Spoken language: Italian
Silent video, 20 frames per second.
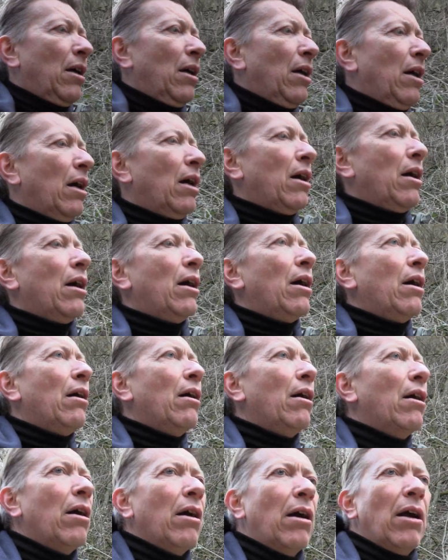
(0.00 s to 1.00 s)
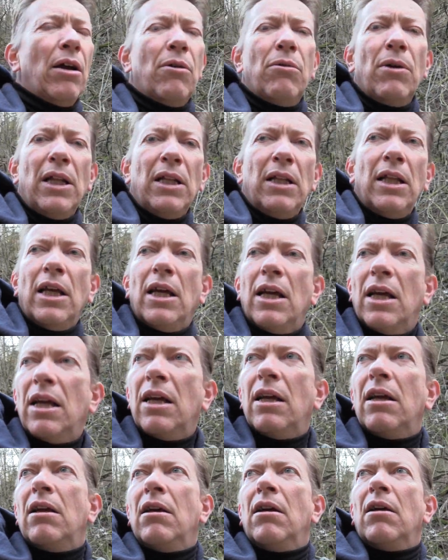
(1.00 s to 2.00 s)
eh, e quindi
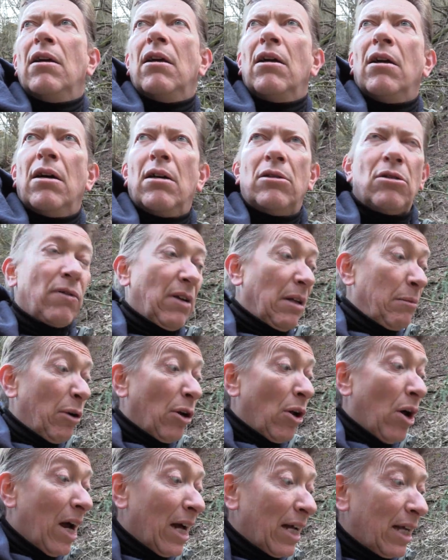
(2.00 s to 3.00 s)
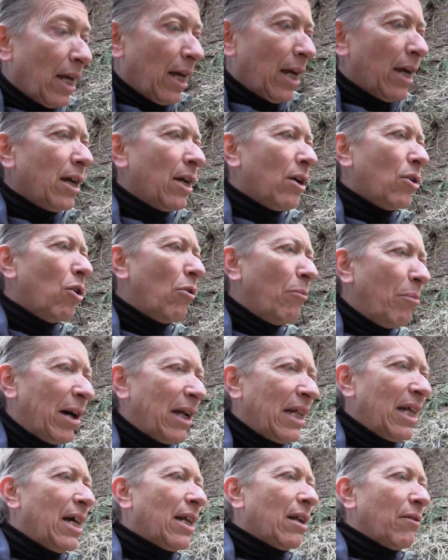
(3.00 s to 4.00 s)
dovrebbero anche
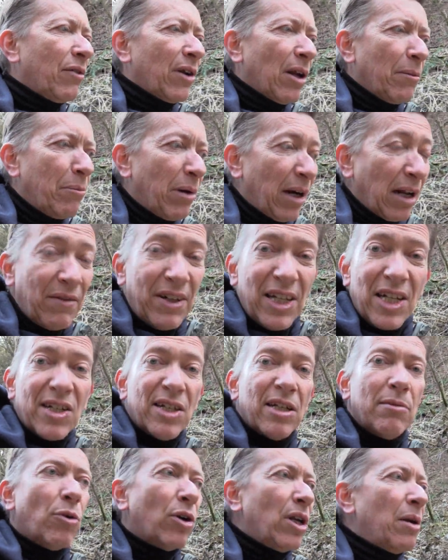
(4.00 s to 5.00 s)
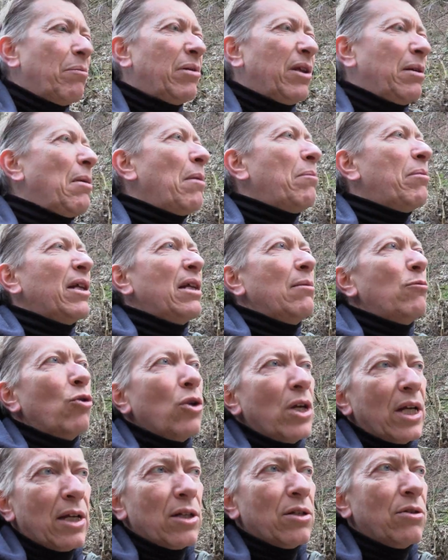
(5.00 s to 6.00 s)
comparire fra brevissimo le prime
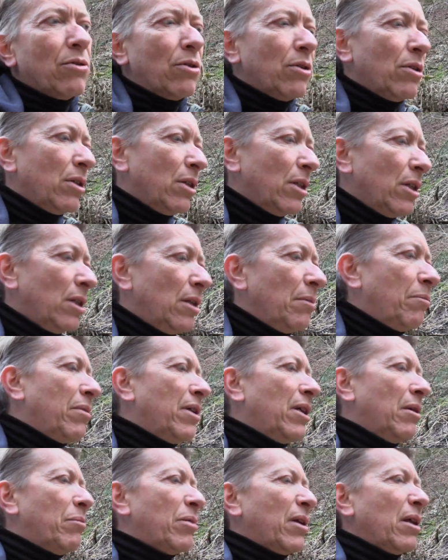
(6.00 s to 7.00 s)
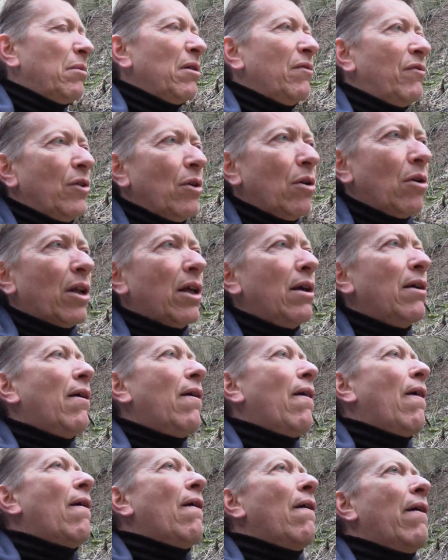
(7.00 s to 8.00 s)
primule che sono i, i, i primi fiori
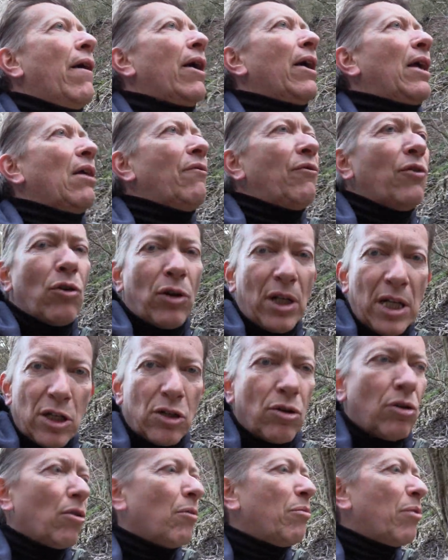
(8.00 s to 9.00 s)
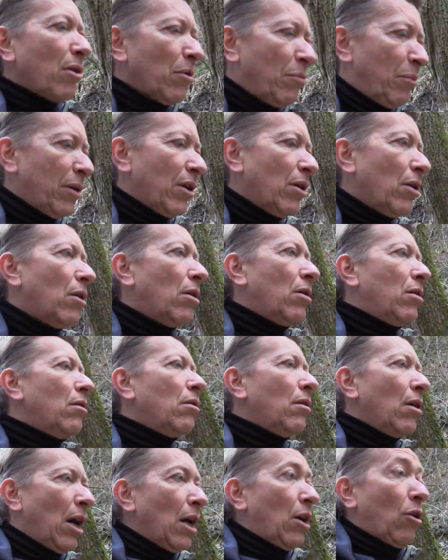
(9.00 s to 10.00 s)
che fioriscono proprio
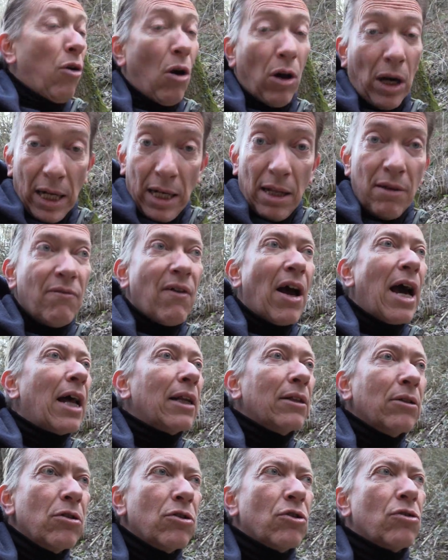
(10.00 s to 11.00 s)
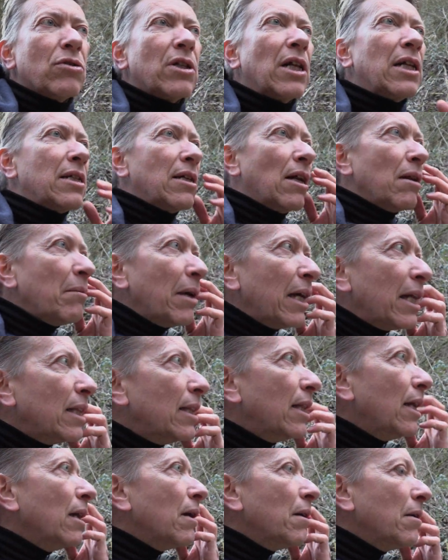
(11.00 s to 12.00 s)
ancora in inverno
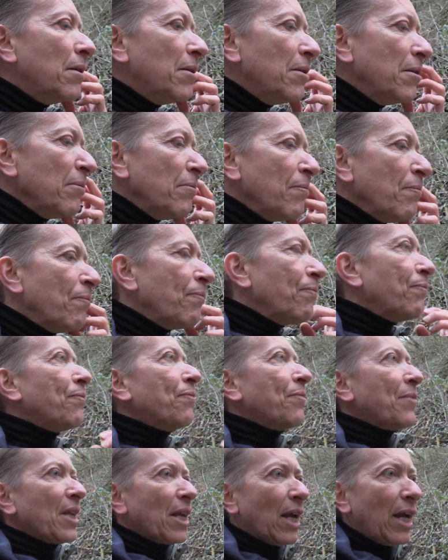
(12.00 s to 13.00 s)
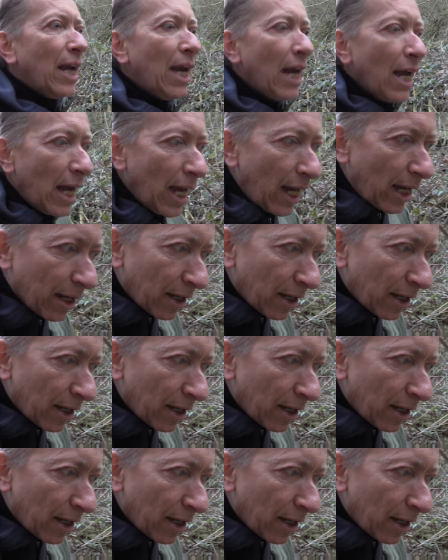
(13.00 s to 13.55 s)
sostanzialmente e,